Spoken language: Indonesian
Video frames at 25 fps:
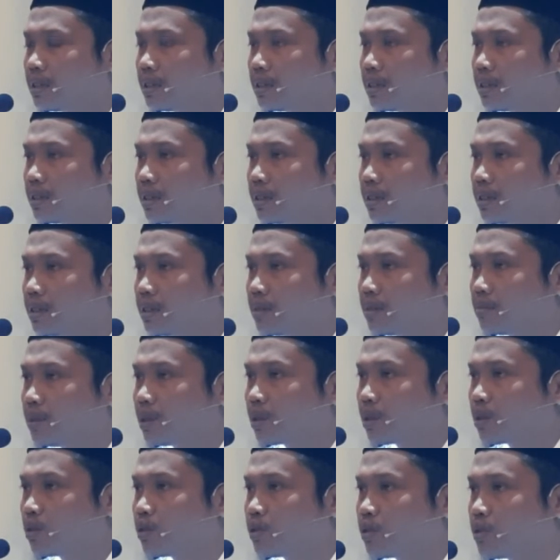uh,
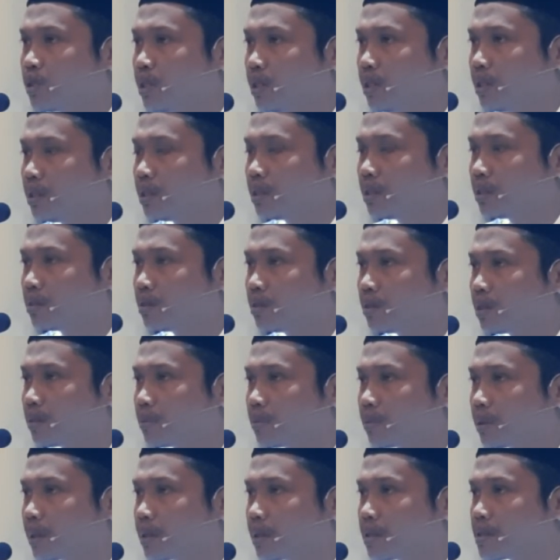maroji atau
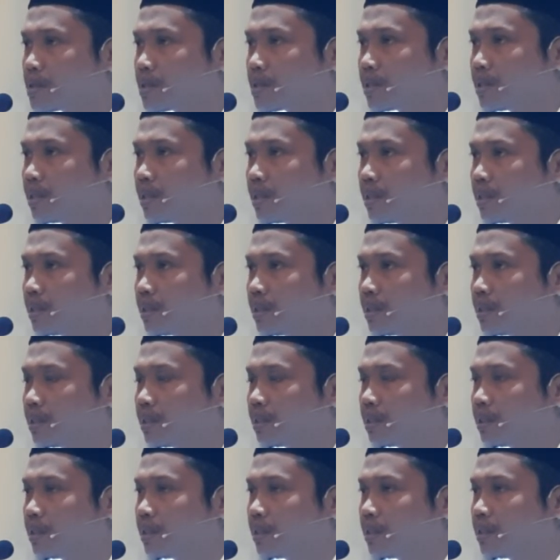referensi
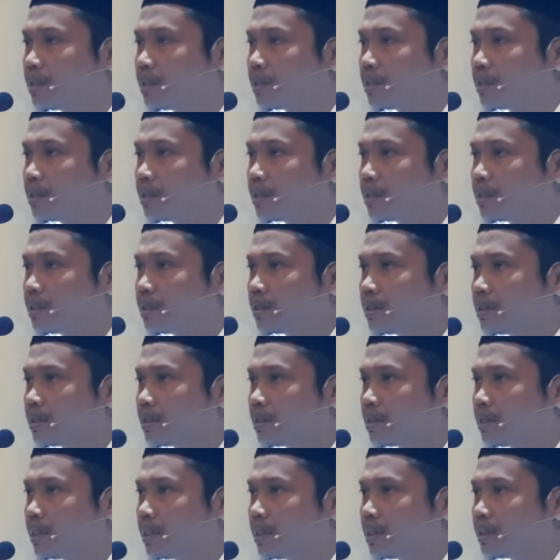
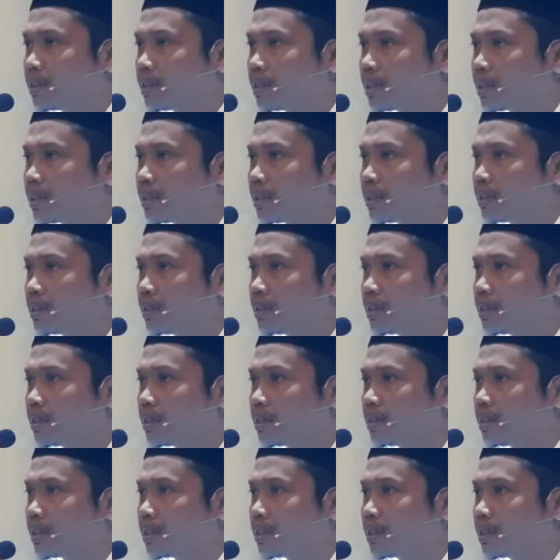di antaranya
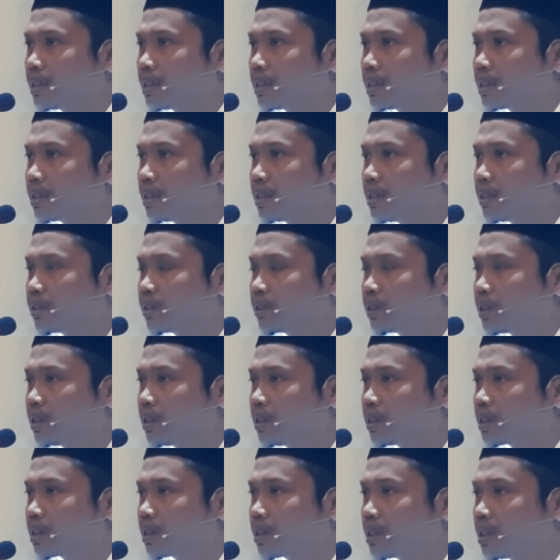dari karya
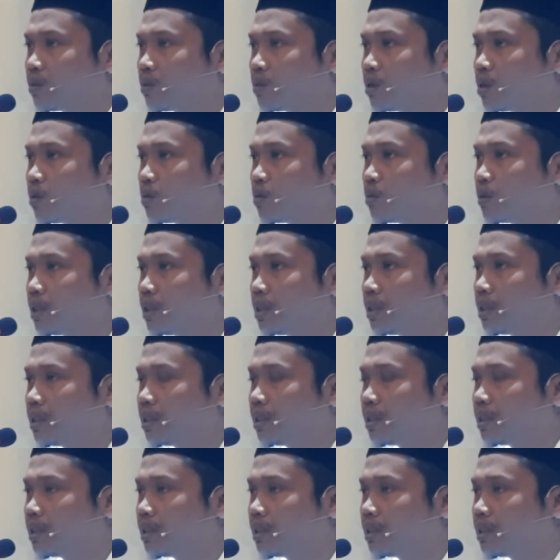Syekh Nawawi